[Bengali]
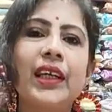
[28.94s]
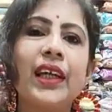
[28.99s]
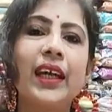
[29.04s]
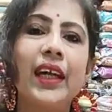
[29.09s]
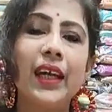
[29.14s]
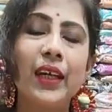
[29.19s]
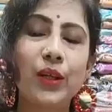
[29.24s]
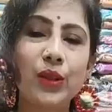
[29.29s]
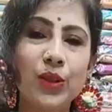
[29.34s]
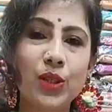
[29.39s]

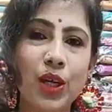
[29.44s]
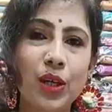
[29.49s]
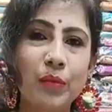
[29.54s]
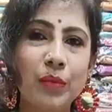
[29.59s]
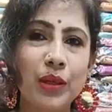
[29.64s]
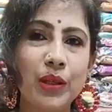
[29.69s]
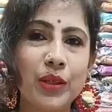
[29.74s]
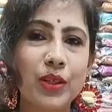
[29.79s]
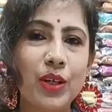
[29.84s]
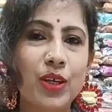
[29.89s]
একটু
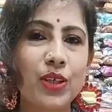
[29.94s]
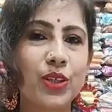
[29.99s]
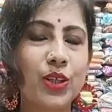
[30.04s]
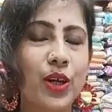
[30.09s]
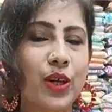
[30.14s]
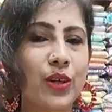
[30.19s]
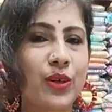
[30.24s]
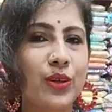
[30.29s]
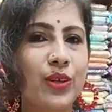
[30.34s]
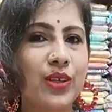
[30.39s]
ঝটপট
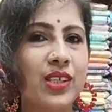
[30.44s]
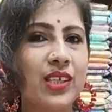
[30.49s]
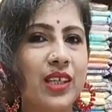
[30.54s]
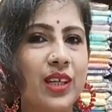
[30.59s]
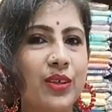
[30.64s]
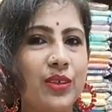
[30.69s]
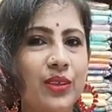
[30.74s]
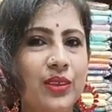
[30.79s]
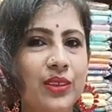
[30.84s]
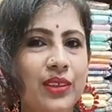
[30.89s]
জয়েন হয়ে যাও
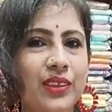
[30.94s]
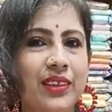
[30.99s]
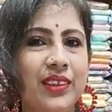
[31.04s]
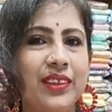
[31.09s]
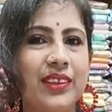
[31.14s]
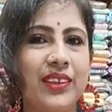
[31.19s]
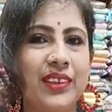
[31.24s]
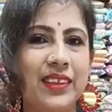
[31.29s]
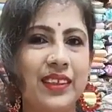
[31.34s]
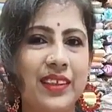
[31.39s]

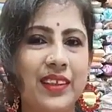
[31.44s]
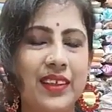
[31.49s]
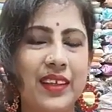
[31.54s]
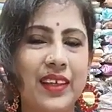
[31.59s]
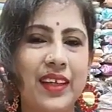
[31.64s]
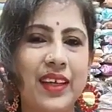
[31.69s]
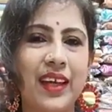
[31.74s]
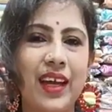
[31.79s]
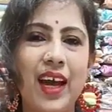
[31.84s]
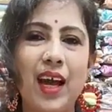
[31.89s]

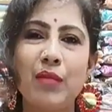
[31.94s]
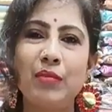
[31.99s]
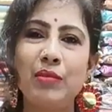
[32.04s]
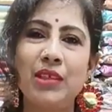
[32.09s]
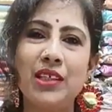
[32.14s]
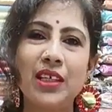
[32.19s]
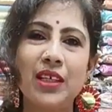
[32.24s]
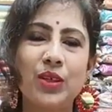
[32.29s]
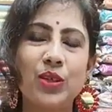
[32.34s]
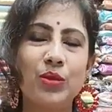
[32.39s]
আমি
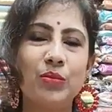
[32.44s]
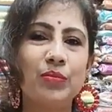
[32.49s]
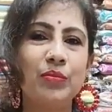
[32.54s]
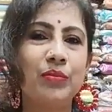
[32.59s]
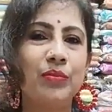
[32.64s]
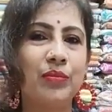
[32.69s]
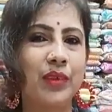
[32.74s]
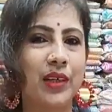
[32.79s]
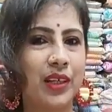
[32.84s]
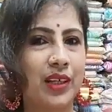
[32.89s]
যেরকম
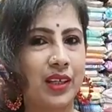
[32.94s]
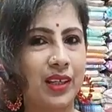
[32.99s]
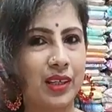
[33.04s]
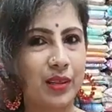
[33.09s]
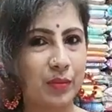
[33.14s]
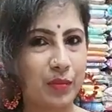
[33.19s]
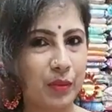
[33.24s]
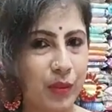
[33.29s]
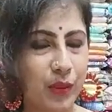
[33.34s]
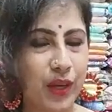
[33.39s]

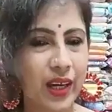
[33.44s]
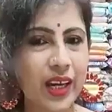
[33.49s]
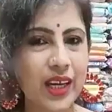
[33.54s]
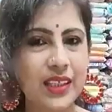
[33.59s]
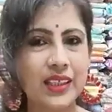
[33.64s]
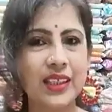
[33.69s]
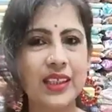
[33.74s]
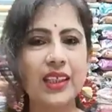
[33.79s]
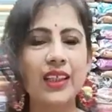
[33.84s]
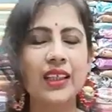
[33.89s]
পরে
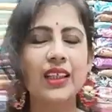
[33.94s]
আছি